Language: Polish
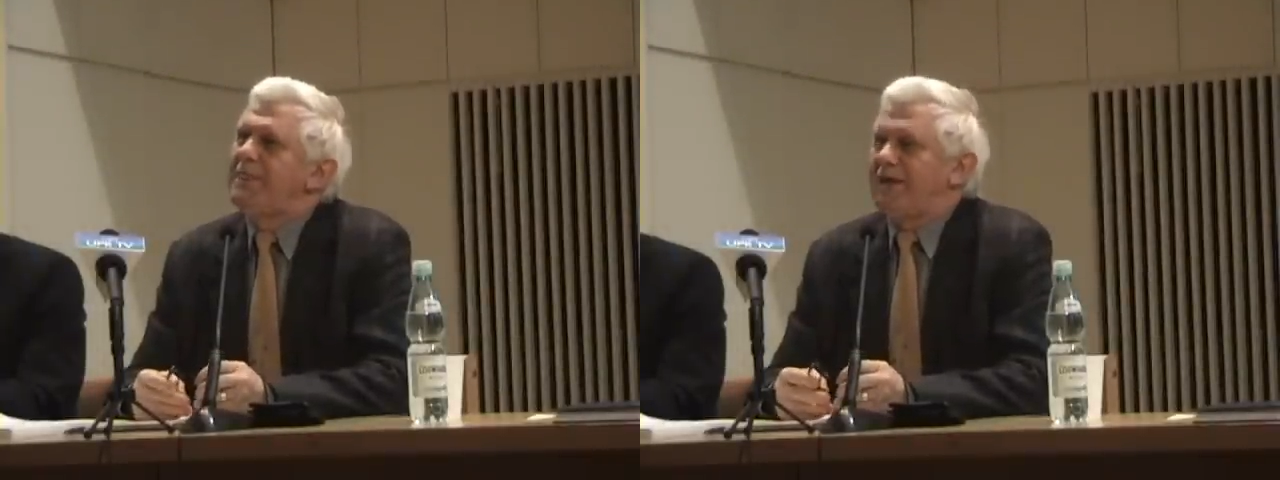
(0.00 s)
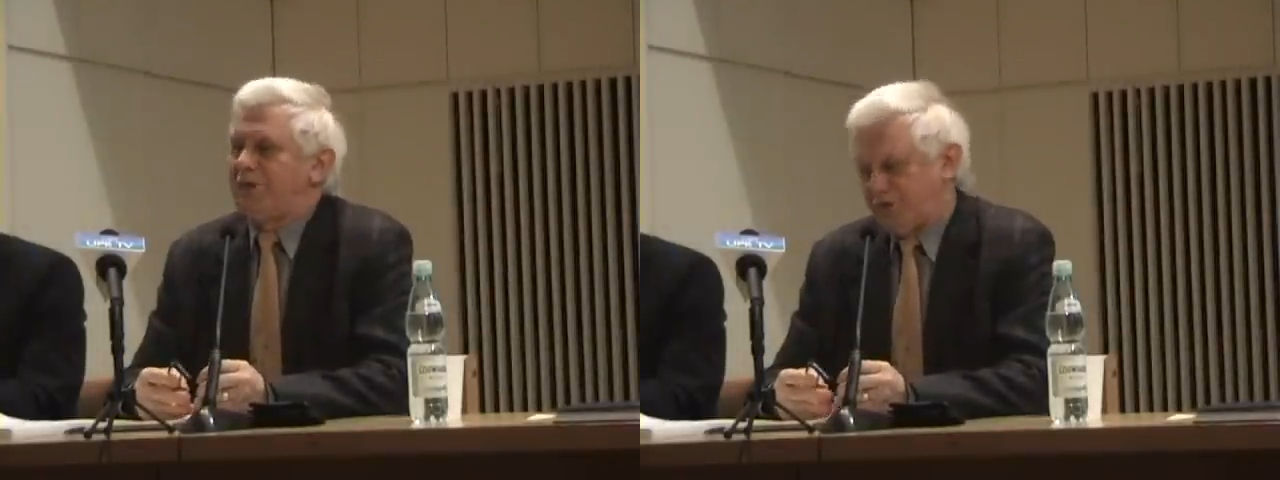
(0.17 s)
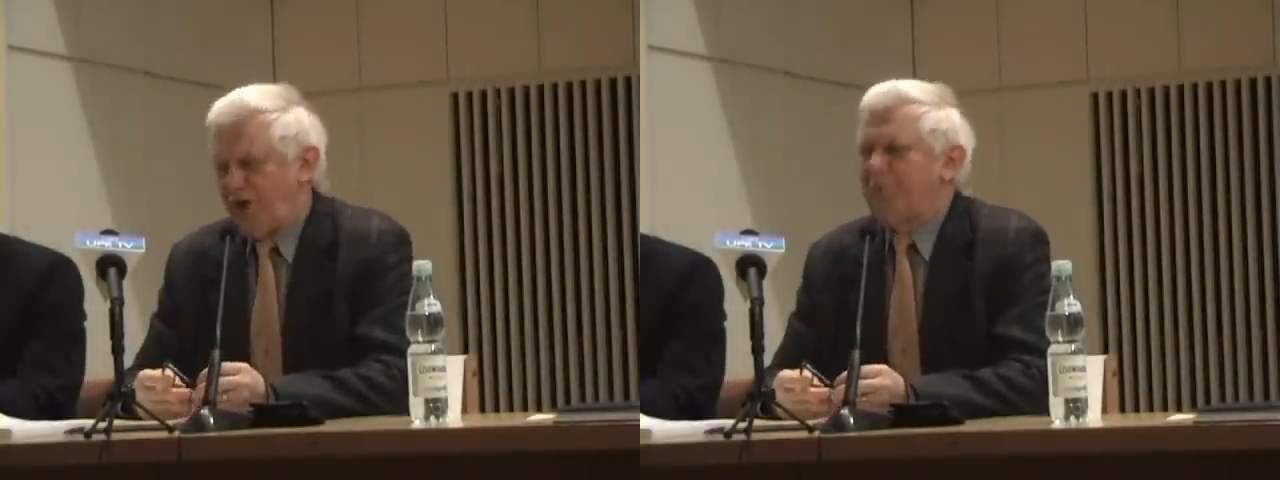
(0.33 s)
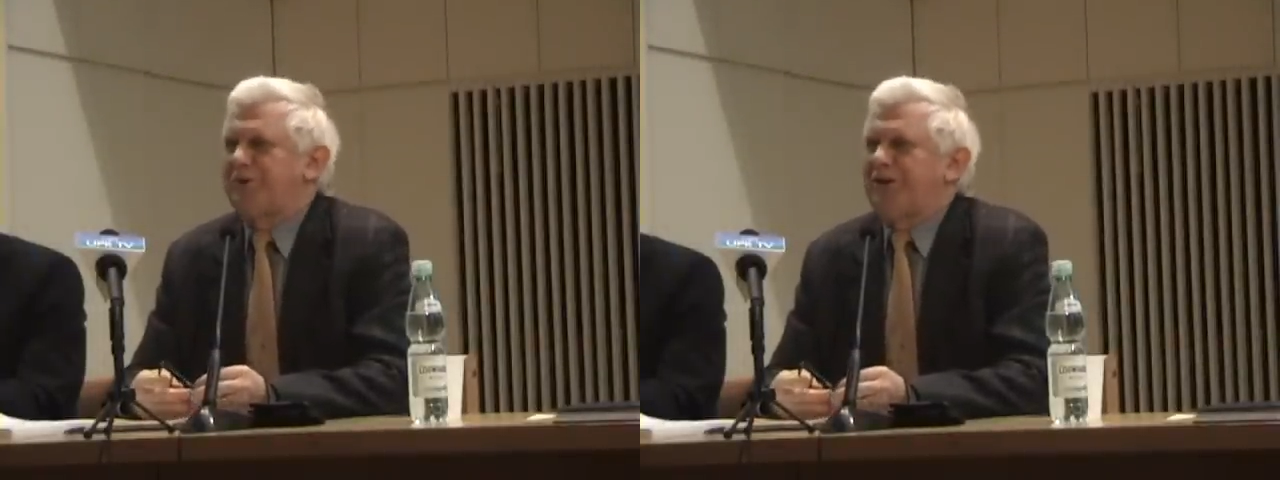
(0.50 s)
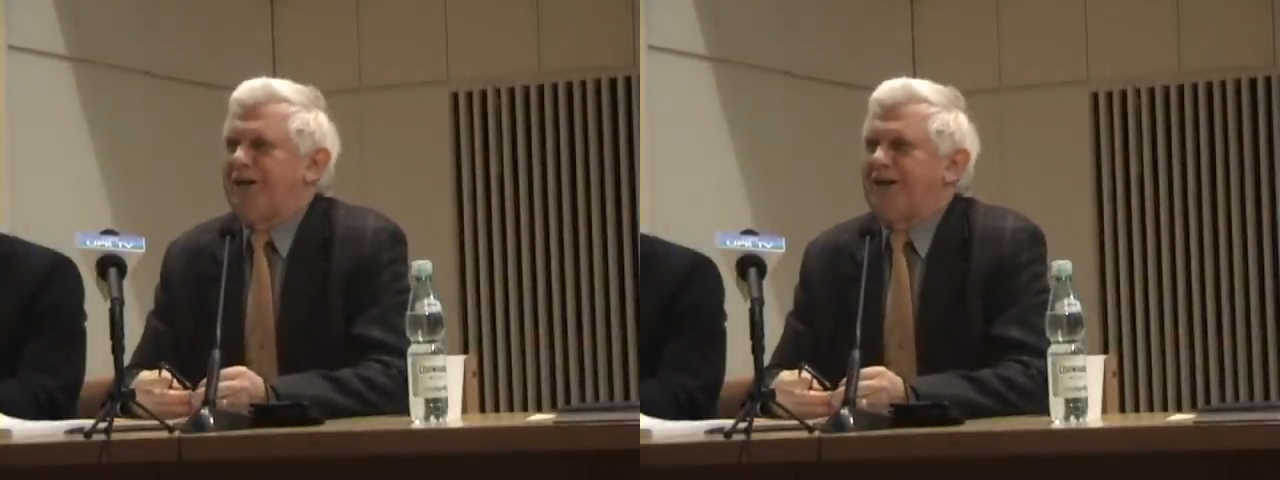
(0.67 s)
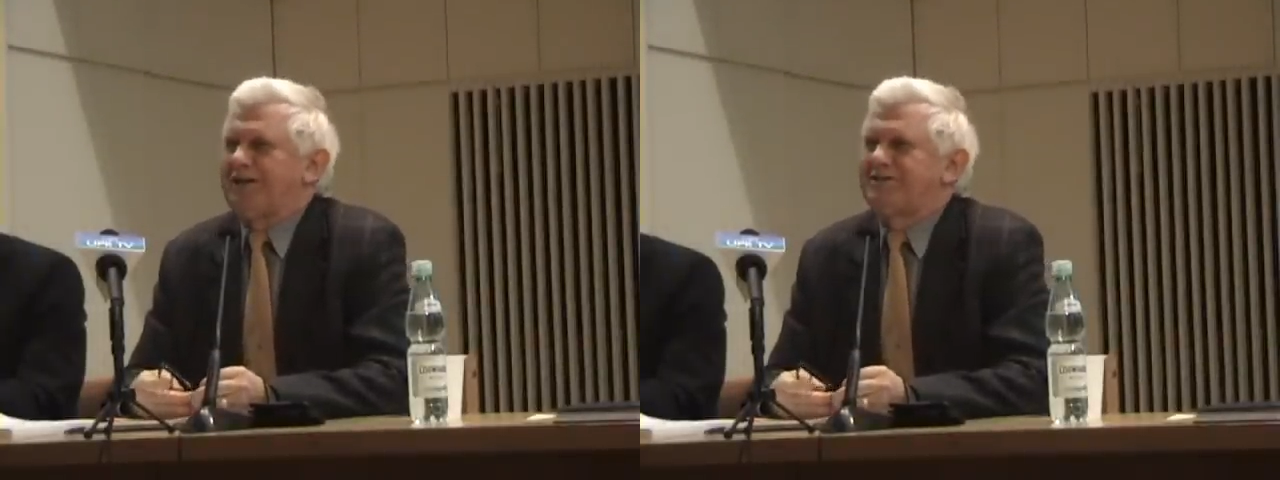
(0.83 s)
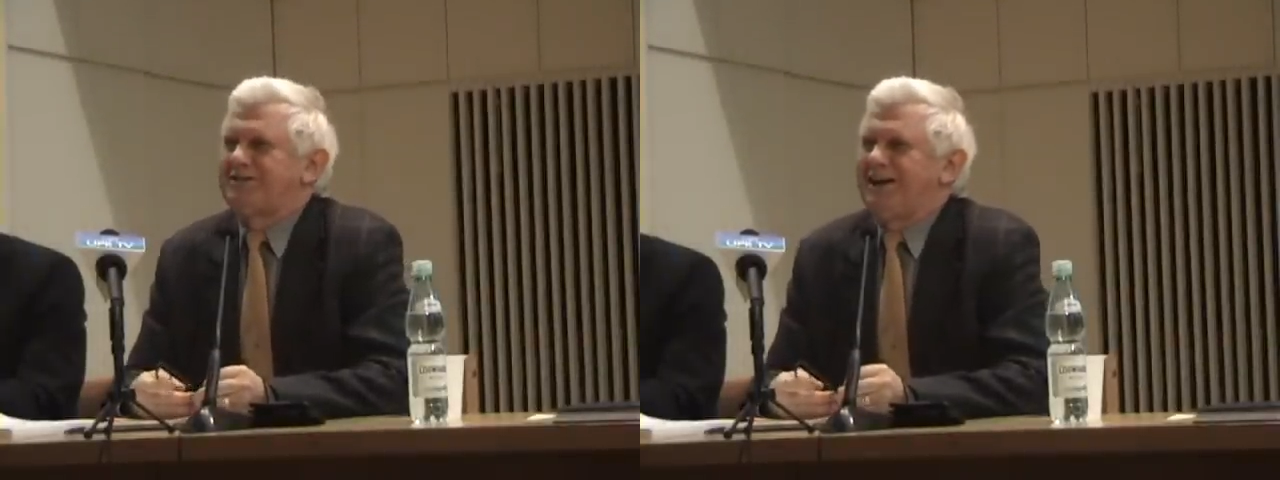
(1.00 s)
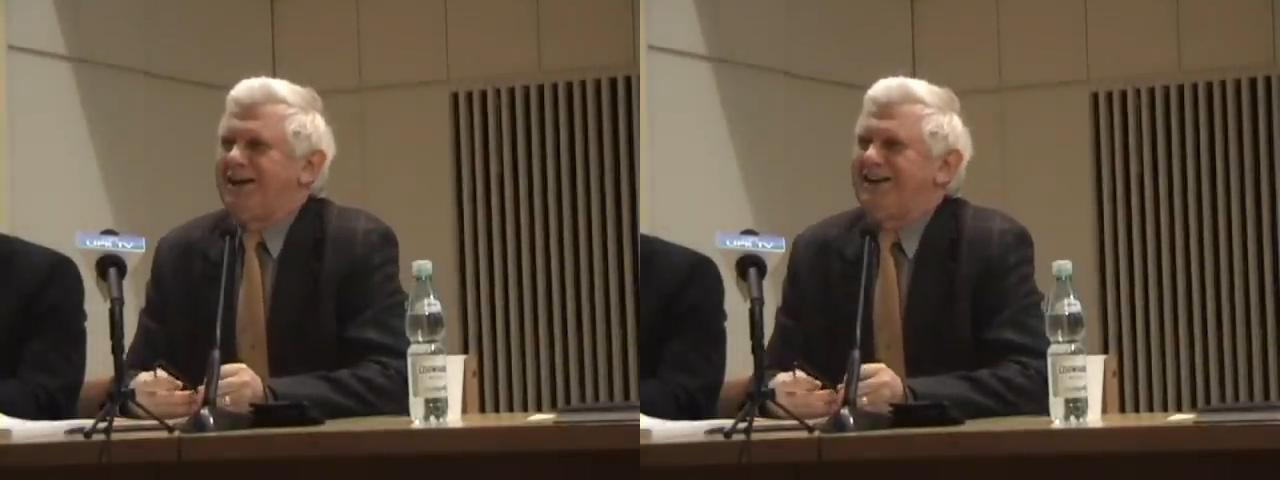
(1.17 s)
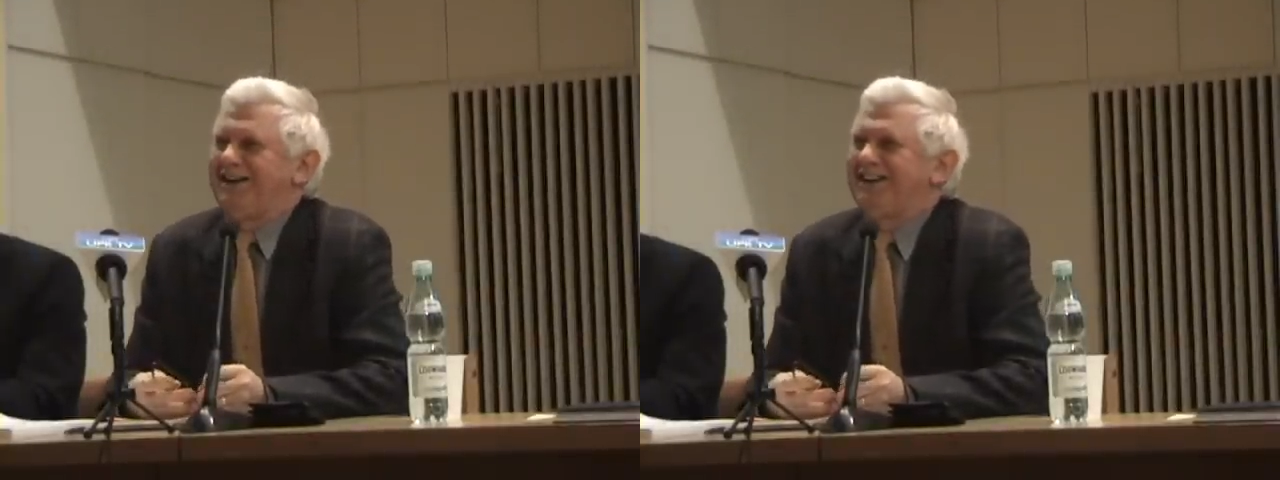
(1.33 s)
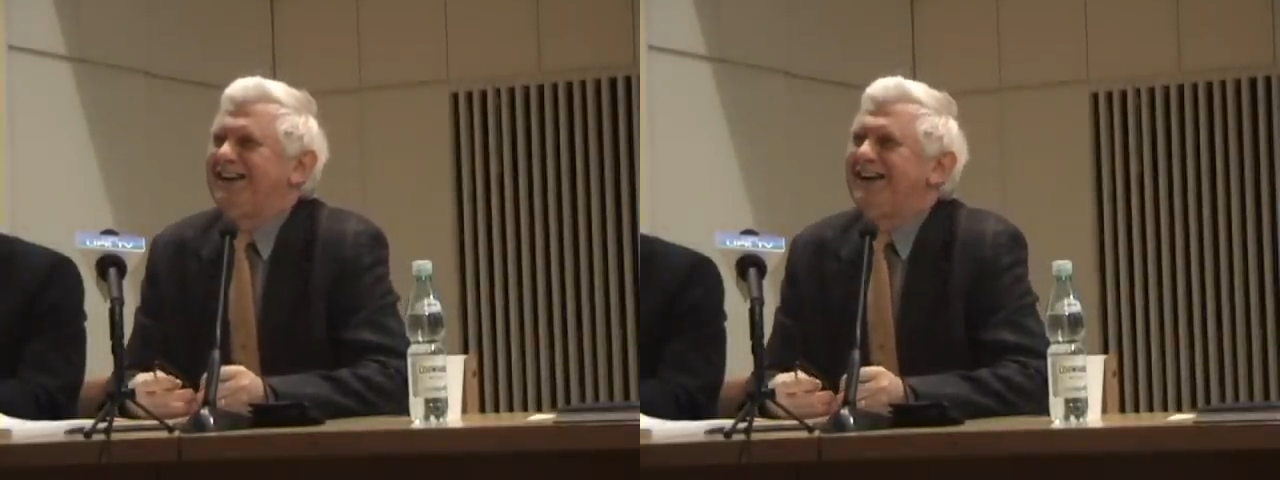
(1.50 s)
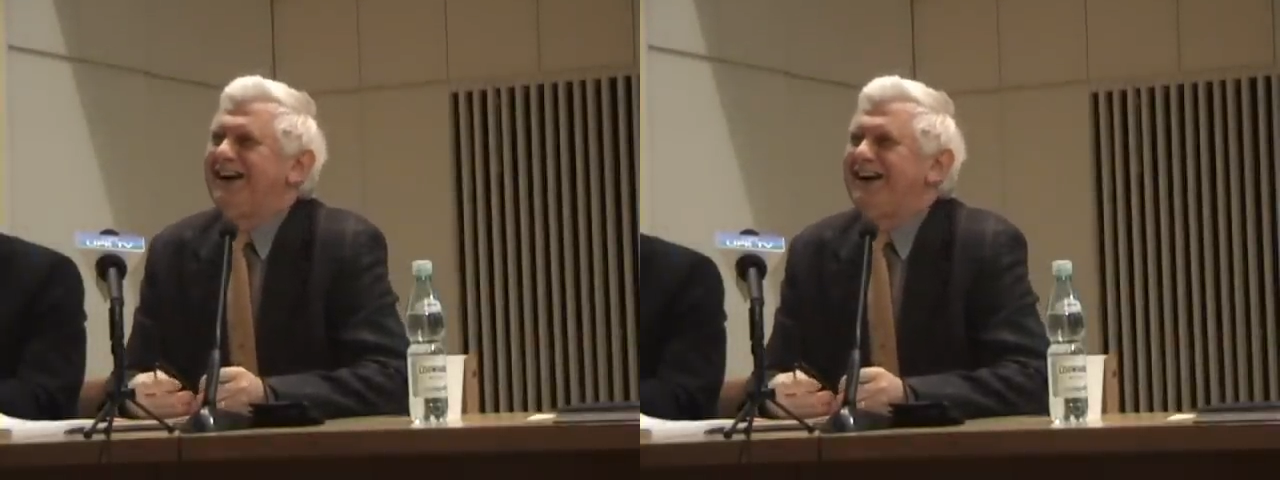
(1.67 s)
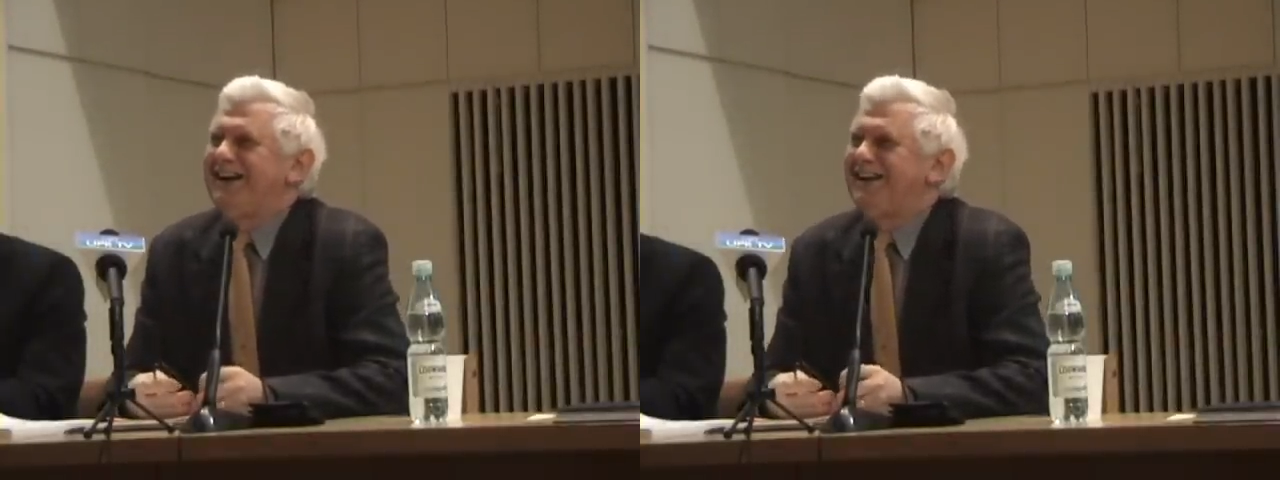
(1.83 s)
Nie, no dobry jest, ja,
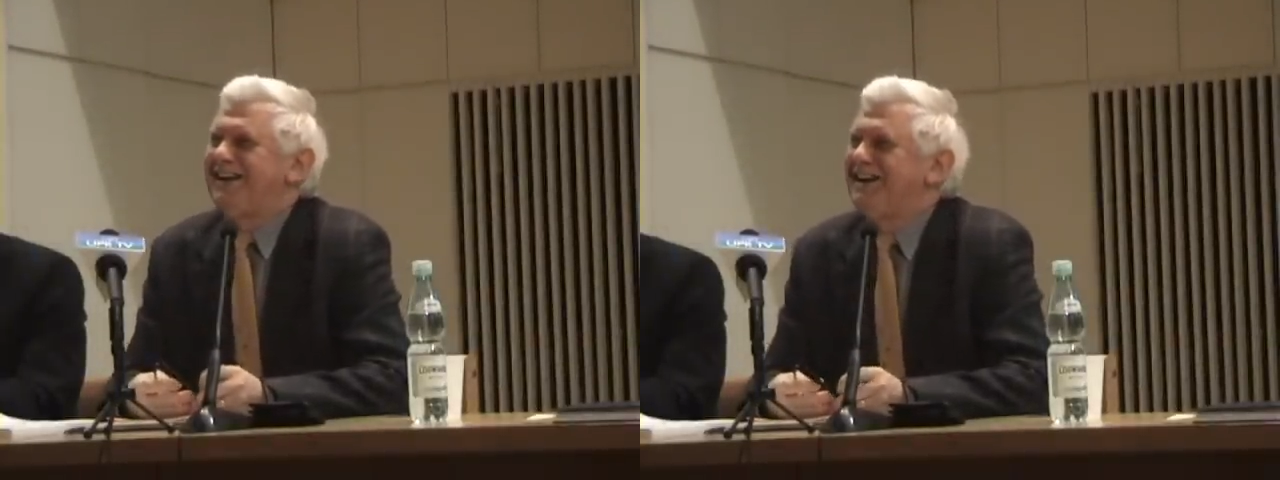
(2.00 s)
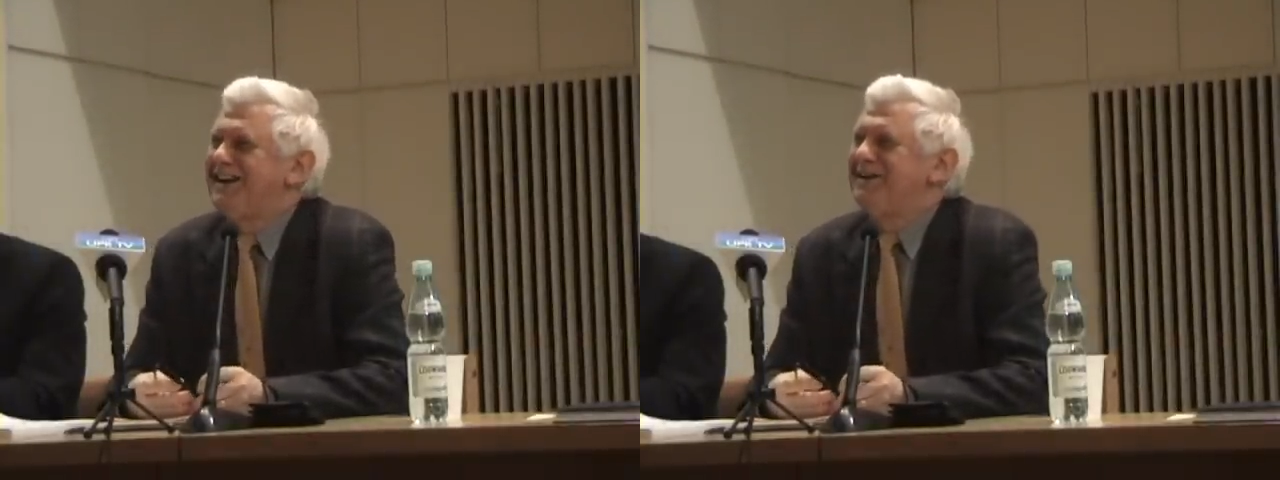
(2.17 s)
ale